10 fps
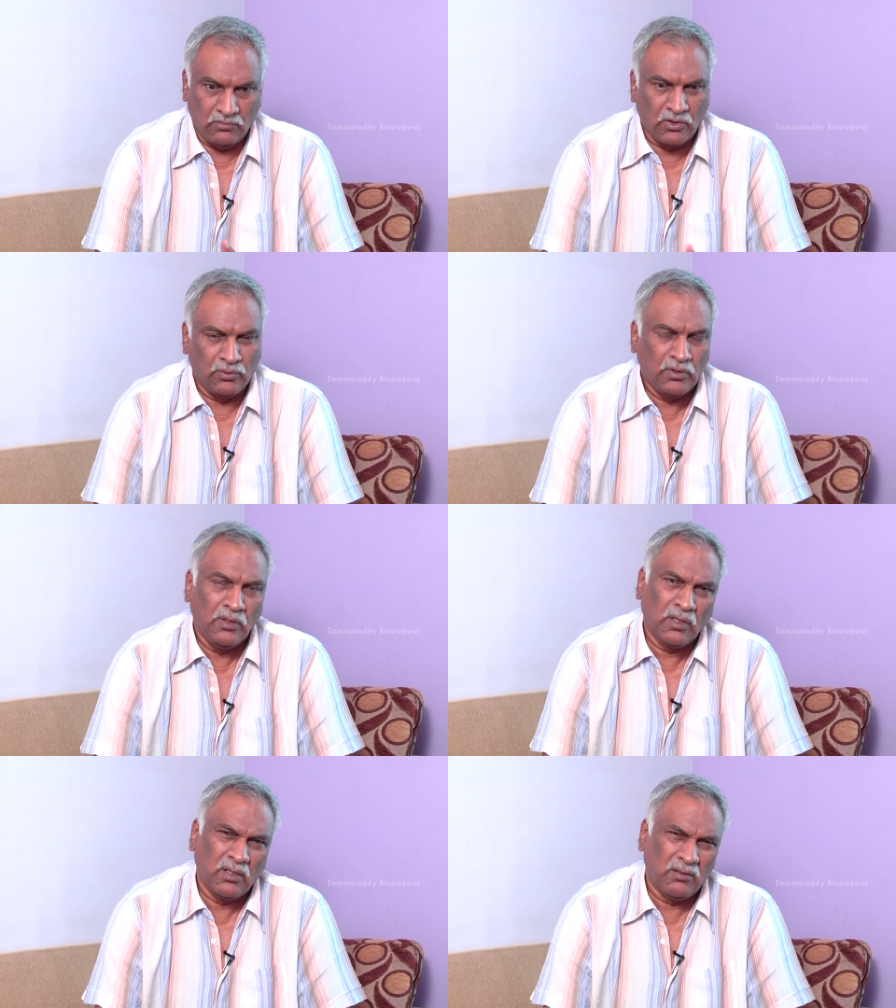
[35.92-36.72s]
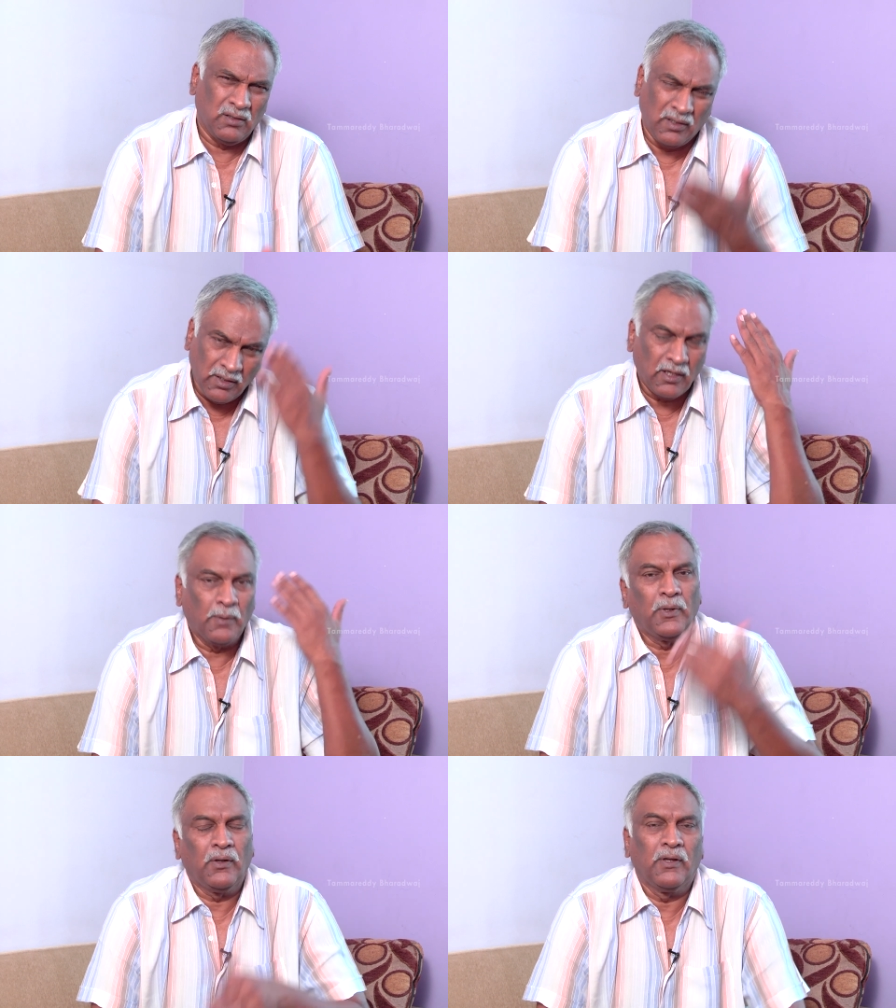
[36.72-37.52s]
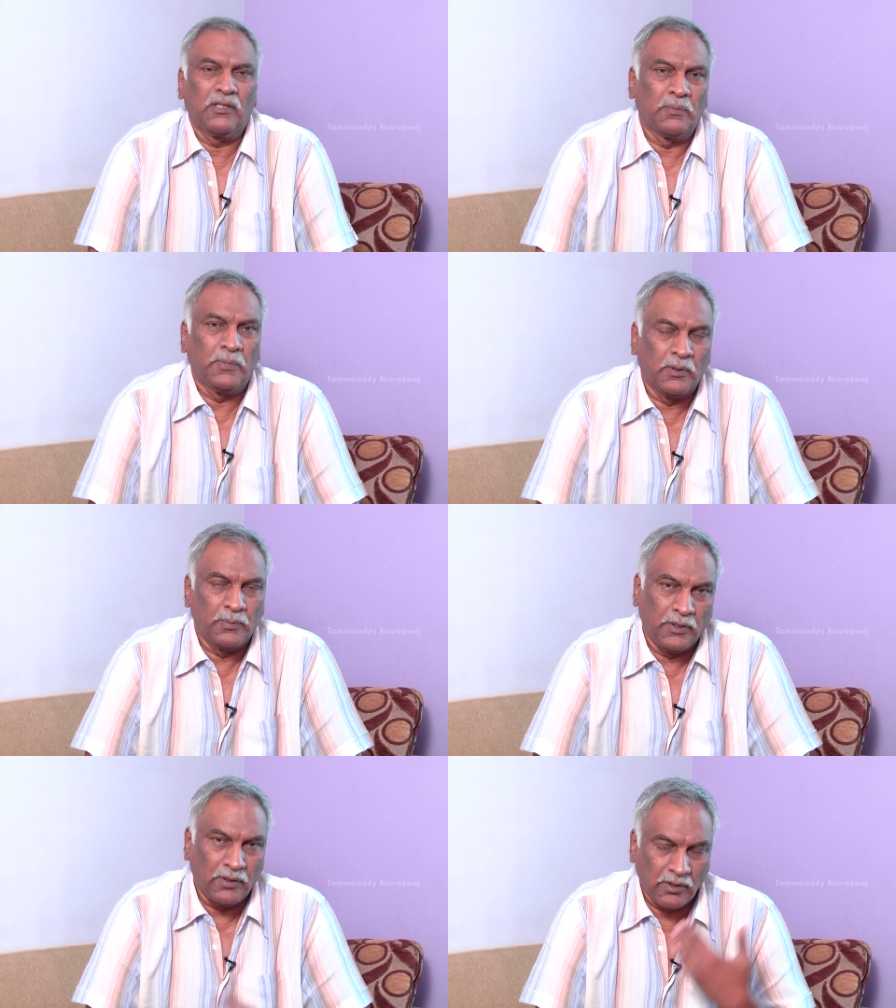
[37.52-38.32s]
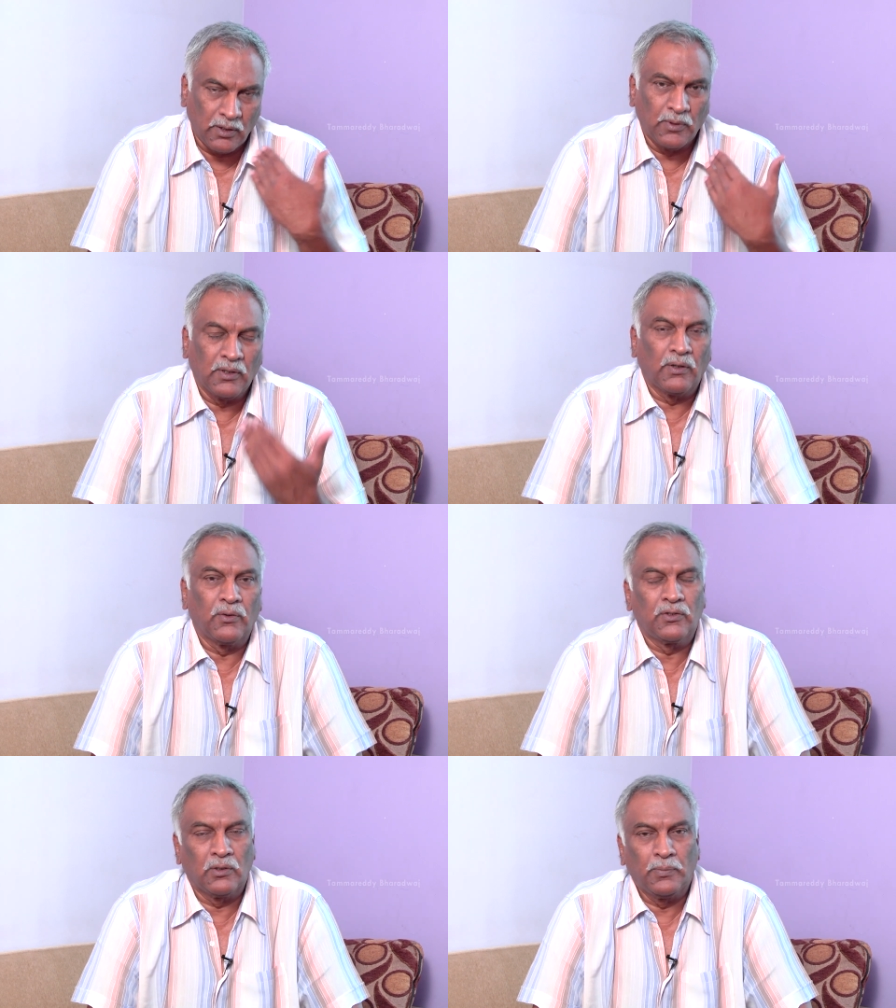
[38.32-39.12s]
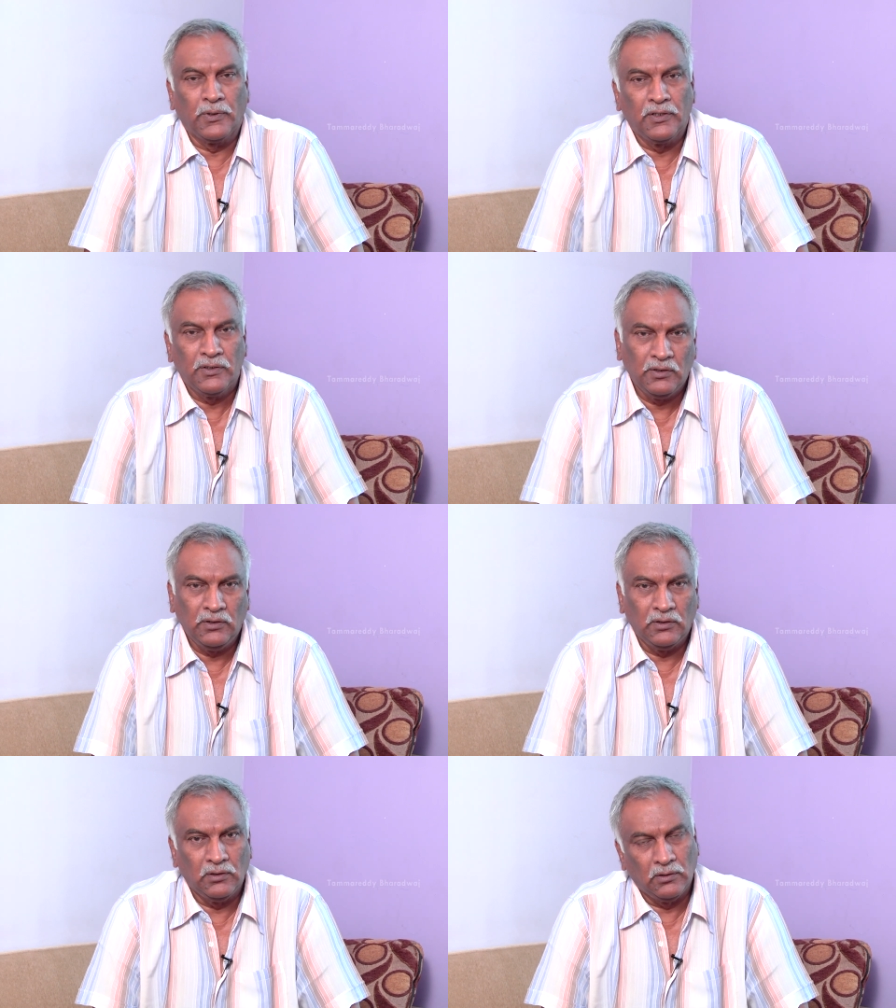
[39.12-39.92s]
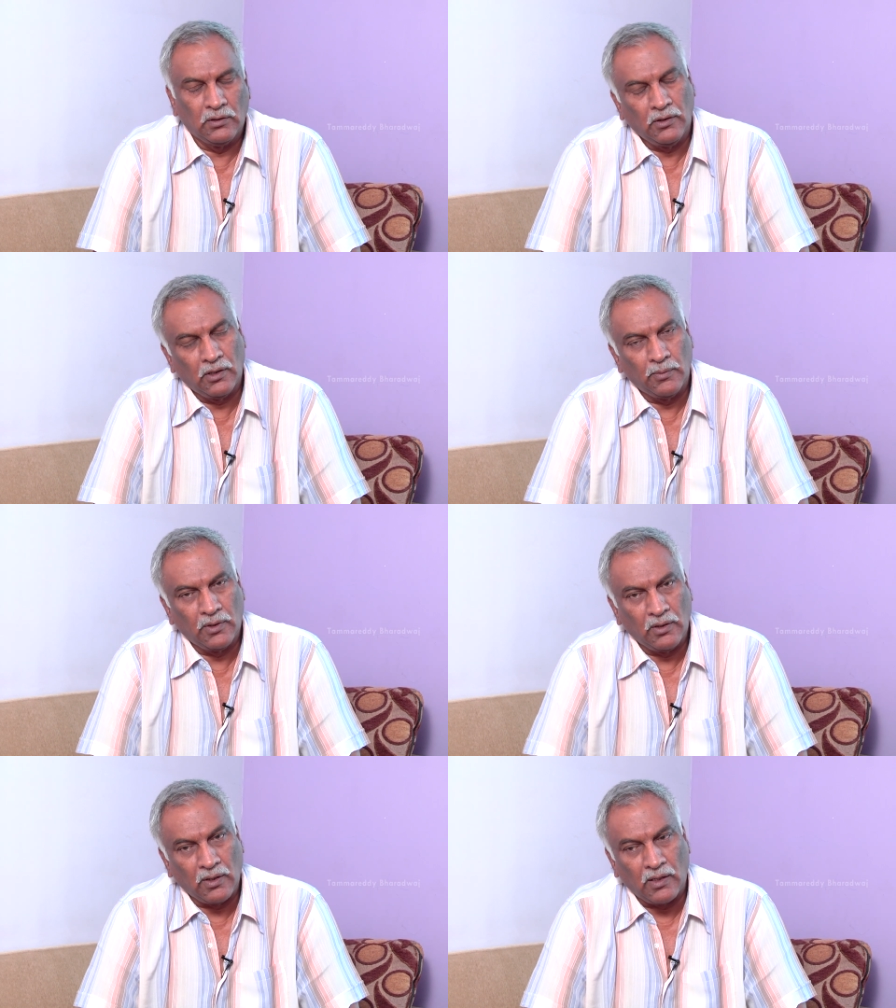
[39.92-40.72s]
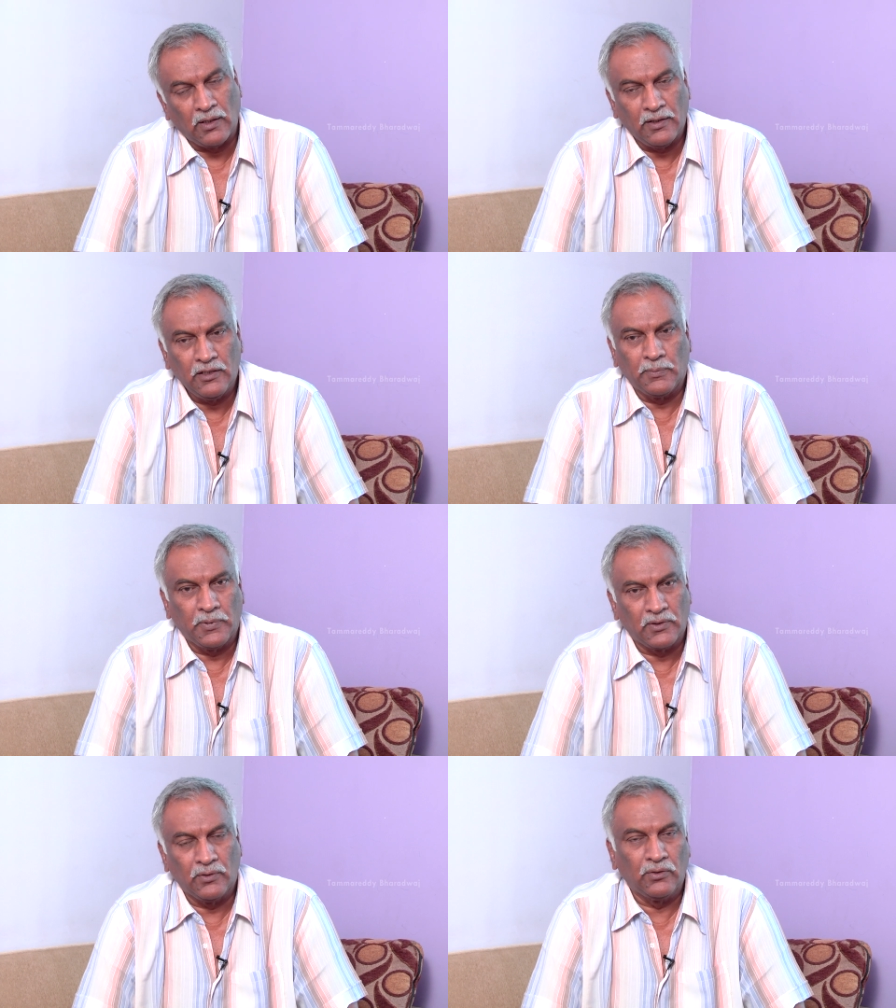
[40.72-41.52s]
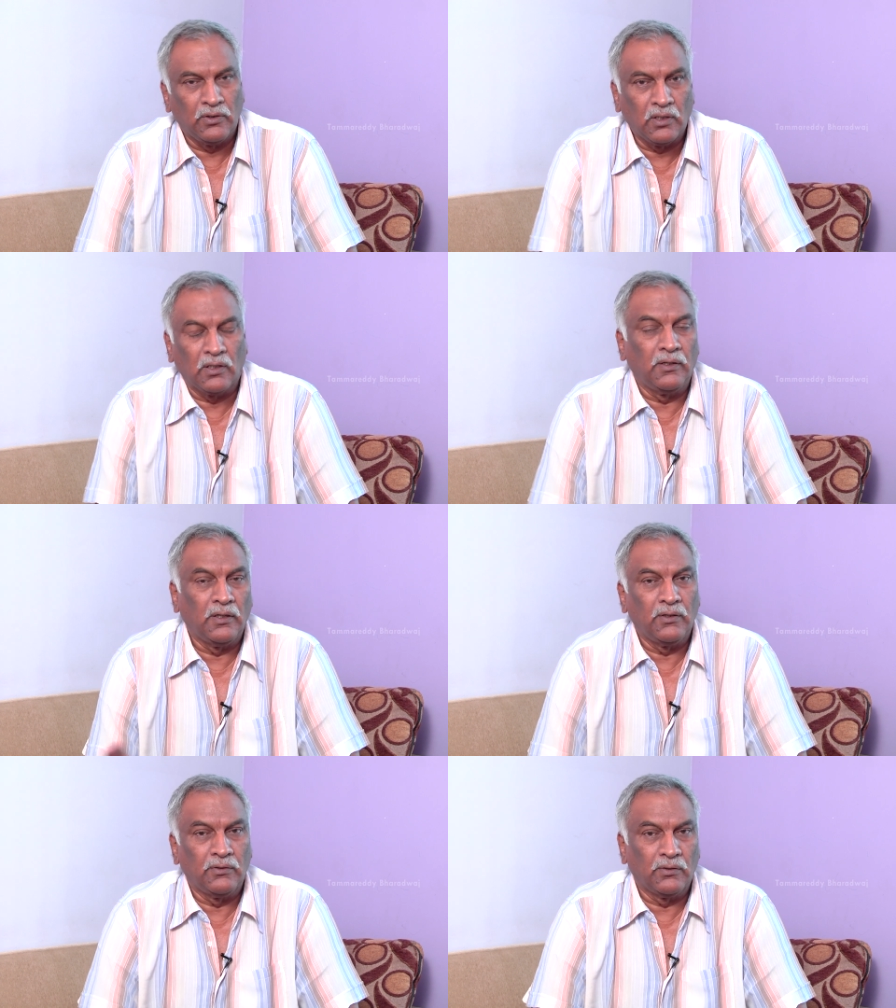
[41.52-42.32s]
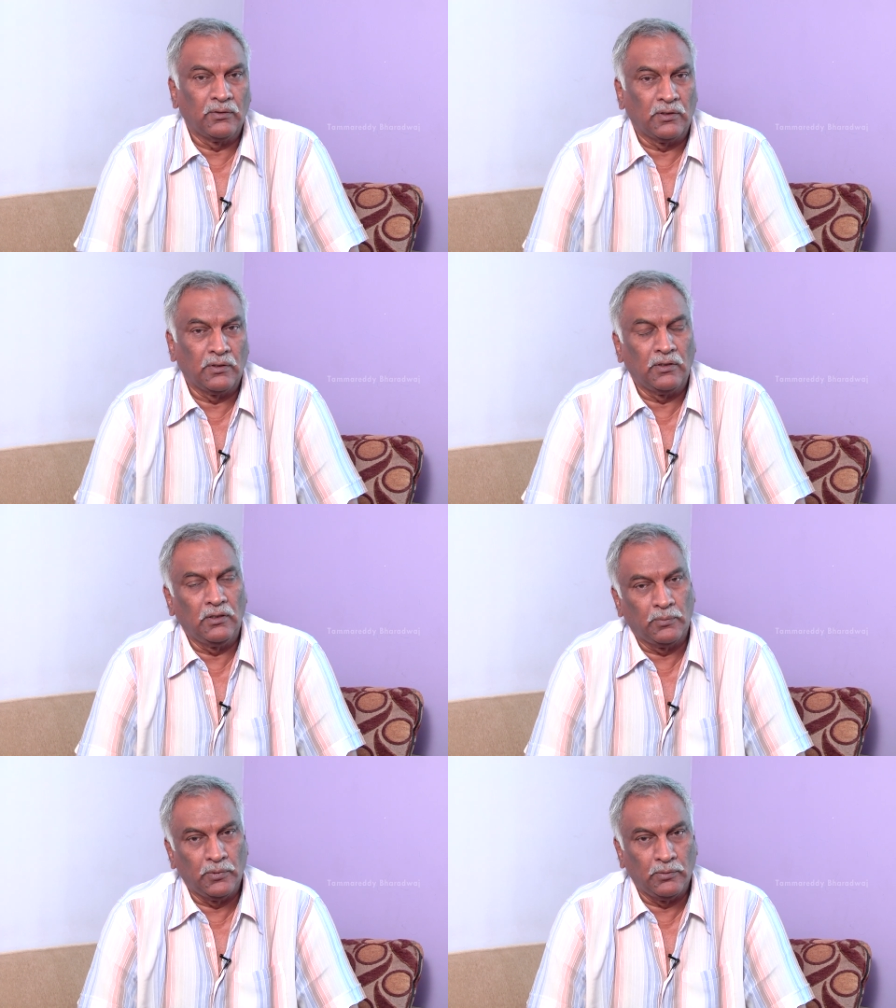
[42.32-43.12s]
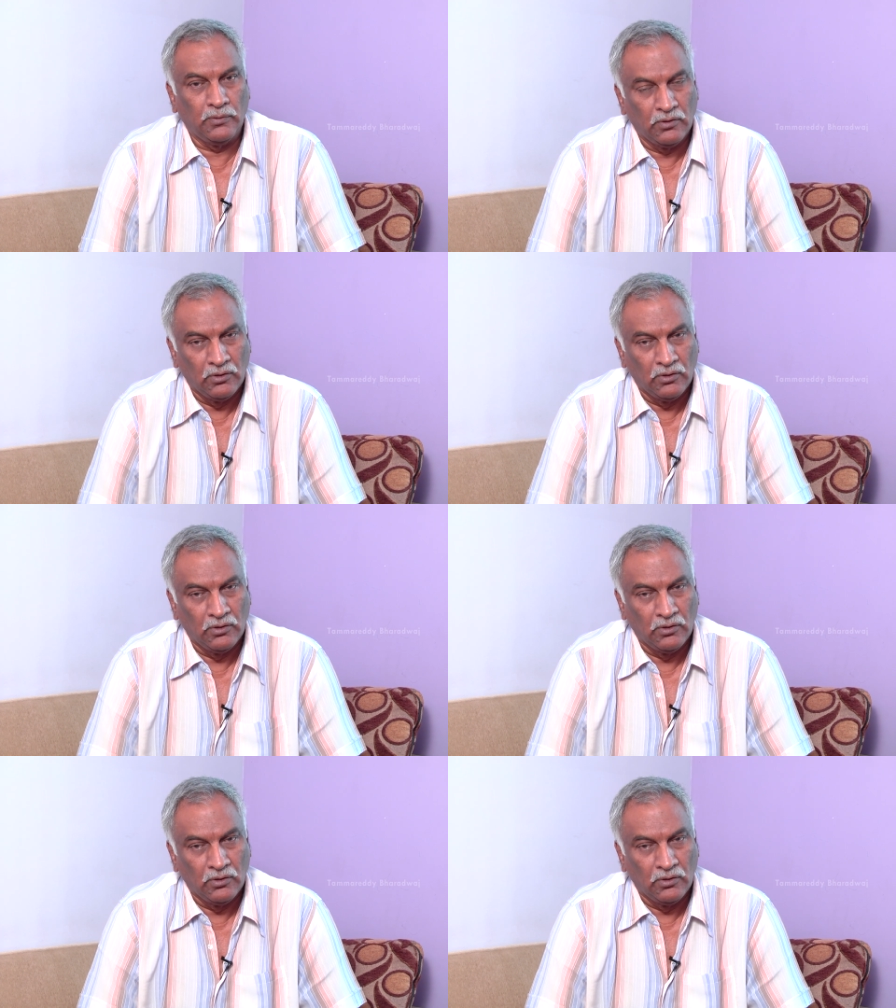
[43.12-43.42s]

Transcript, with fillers: సౌత్ ఇండియా కాదు ఎన్టీ రామారావు గారు చెప్పారు ఇప్పుడు ఎన్టీ రామారావు గారు వచ్చినప్పటి నుంచి ఎన్టీ రామారావు గారు రాగానే చెప్పారు సౌత్ ఇండియాకి అన్యాయం జరుగుతుందని అప్పుడు